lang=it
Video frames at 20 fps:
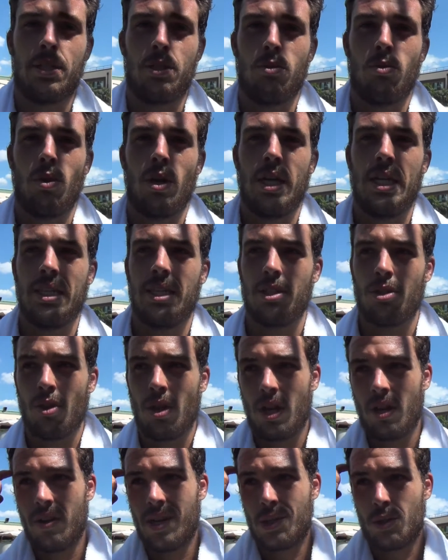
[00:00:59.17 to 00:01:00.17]
sicuramente sono
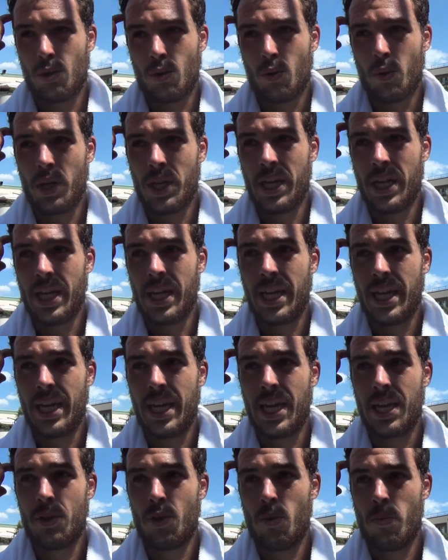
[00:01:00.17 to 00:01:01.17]
arrivato qui
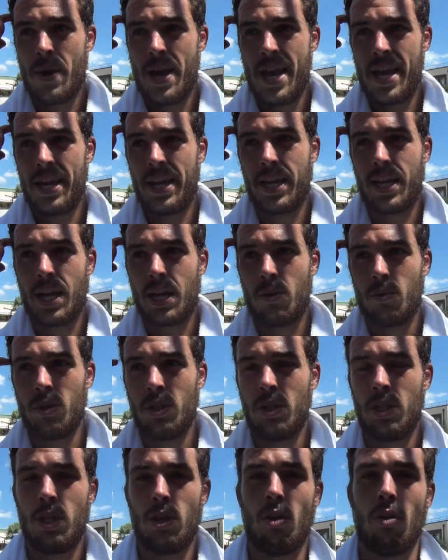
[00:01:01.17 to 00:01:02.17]
la domenica,
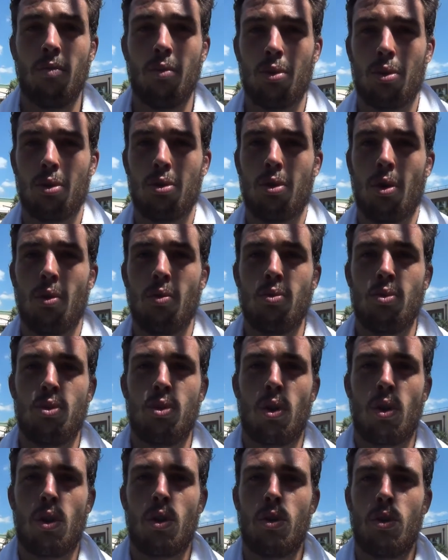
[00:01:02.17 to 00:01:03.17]
quindi ho avuto solo un
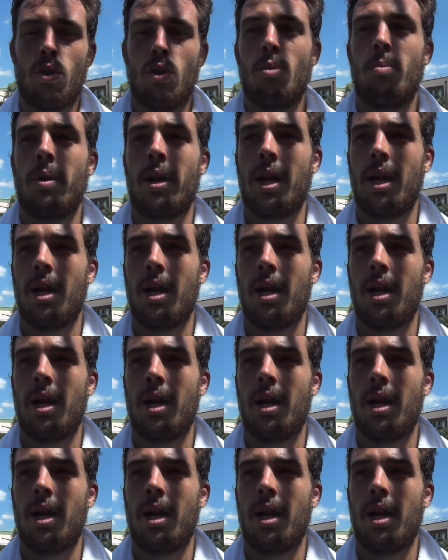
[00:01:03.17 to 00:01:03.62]
giorno per